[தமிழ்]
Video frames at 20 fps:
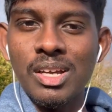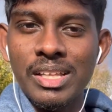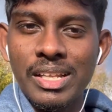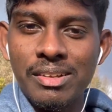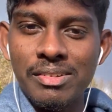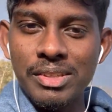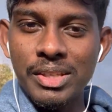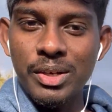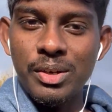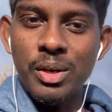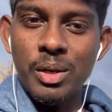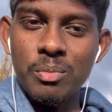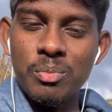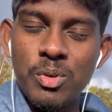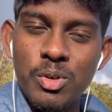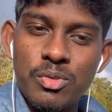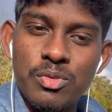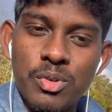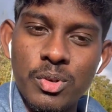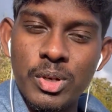அதில் வந்து என்னோடய
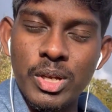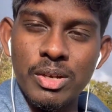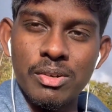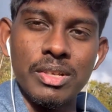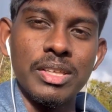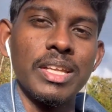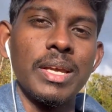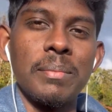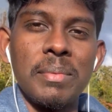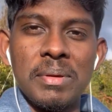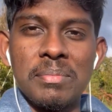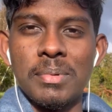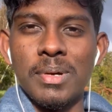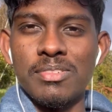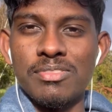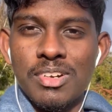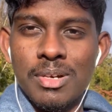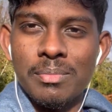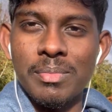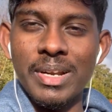போர்ட்ஃபோலியோ வந்து எப்படி
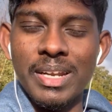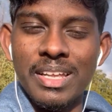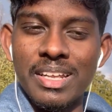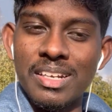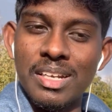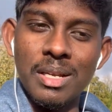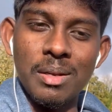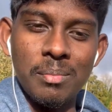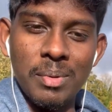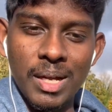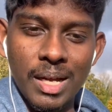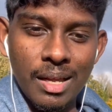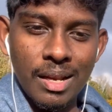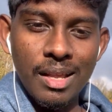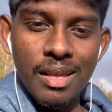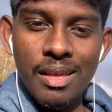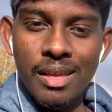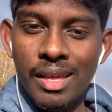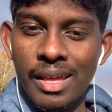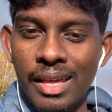பர்ஃபார்ம் பண்ணியிருக்குன்னு
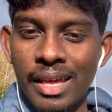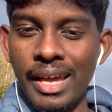பார்க்கலாம்